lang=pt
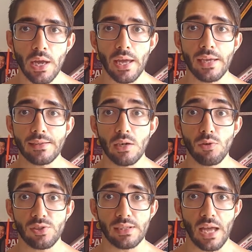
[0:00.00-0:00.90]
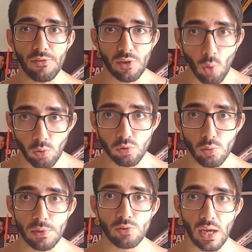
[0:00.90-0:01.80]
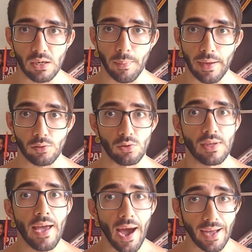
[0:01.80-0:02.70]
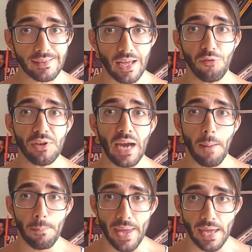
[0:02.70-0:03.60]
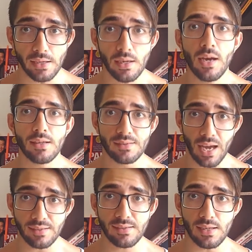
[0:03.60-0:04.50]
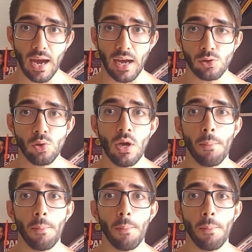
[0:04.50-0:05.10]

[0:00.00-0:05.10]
Então você deve consumir os alimentos até ficar bem, saciado,